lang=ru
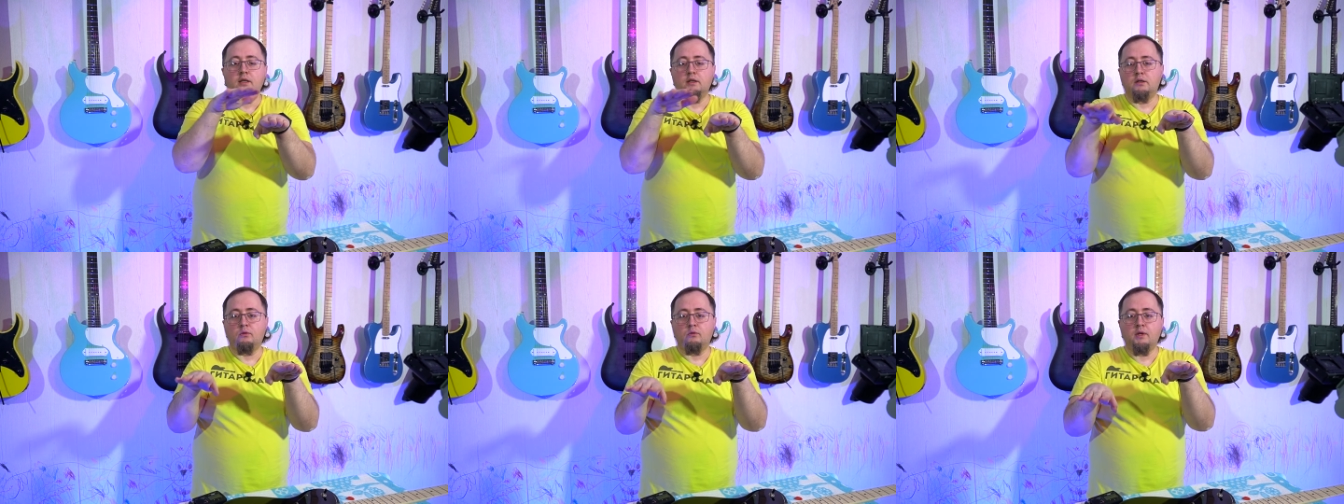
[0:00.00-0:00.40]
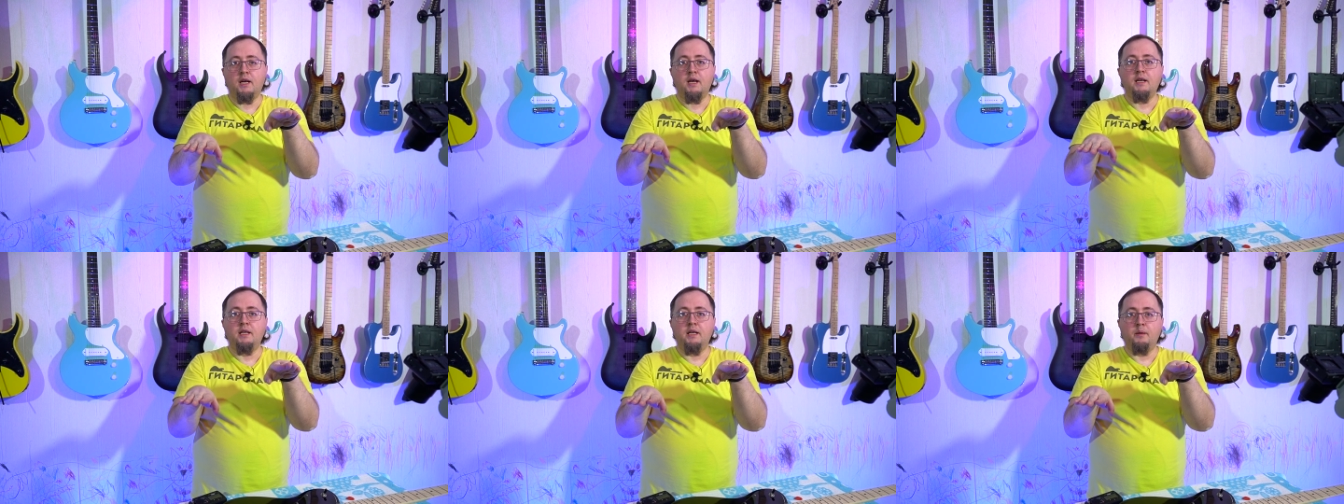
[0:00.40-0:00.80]

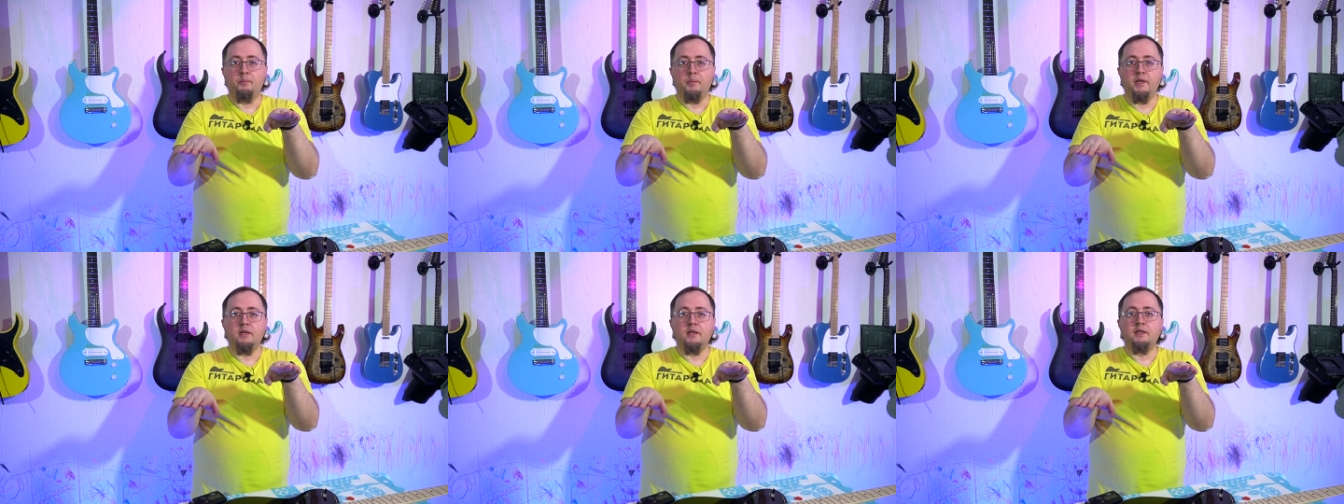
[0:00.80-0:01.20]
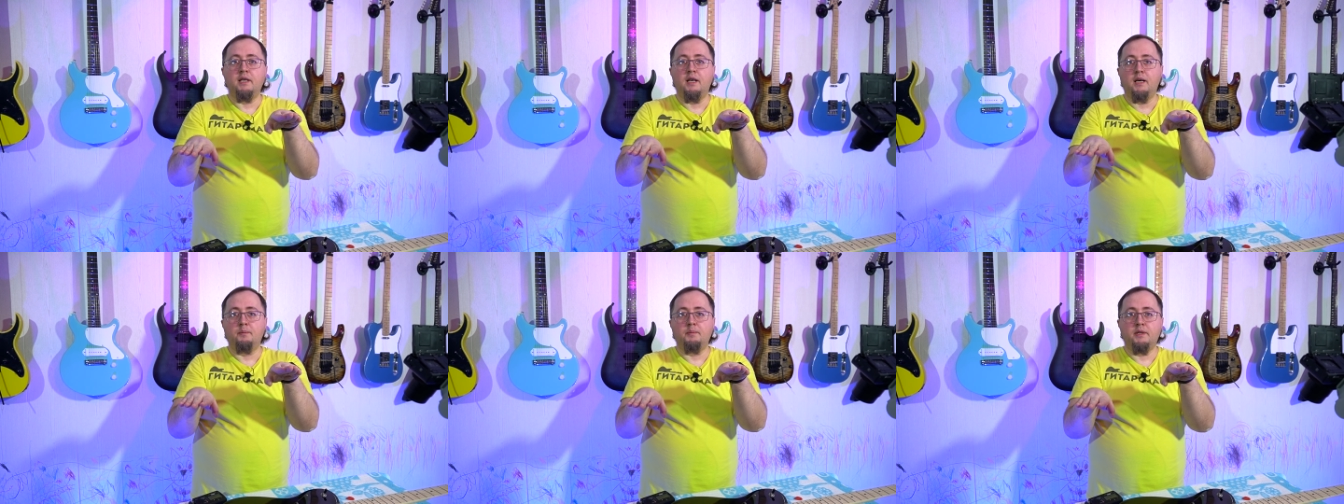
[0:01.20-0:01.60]
струна не билась
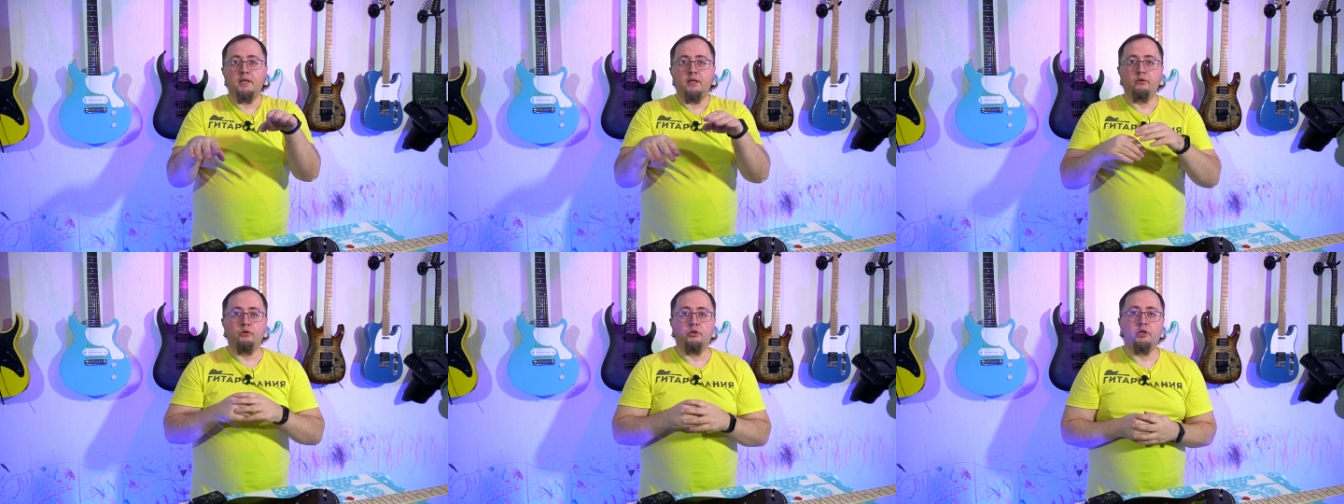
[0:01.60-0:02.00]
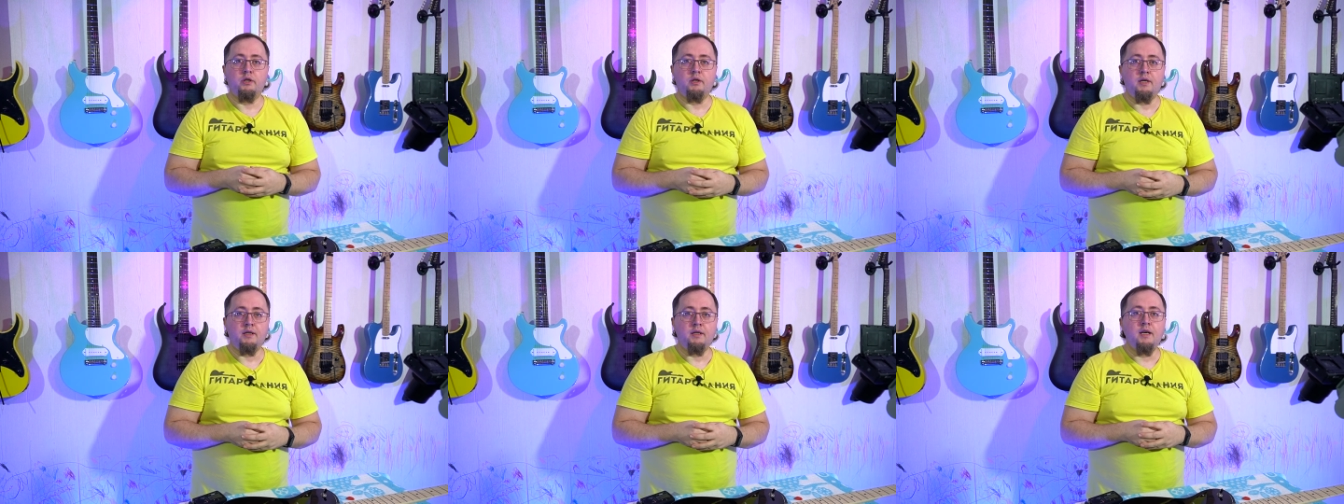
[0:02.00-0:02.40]
об следующий
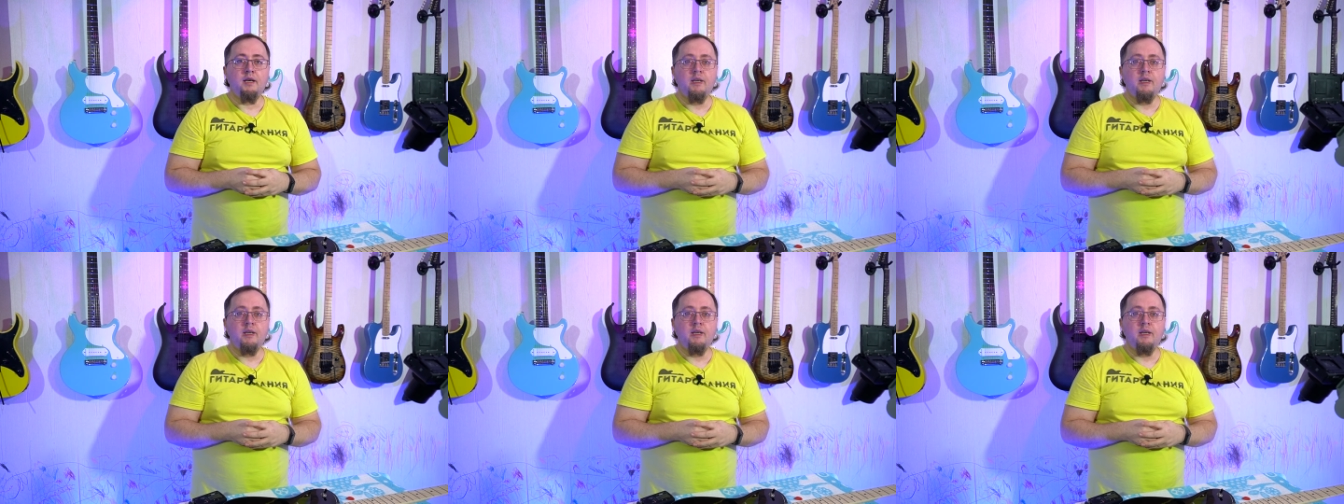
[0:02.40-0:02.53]
лад.